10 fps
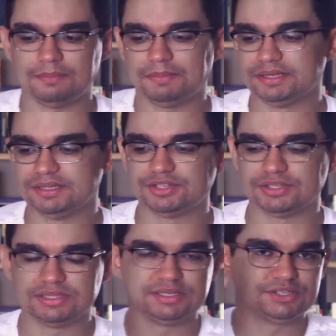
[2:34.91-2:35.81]
A
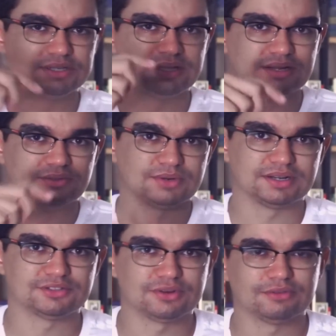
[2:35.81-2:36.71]
playlistzinha de literatura
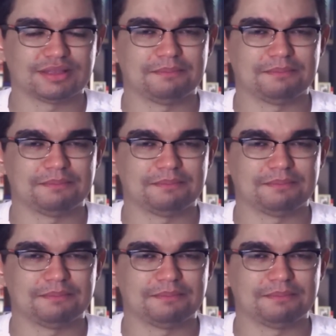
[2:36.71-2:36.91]
nacional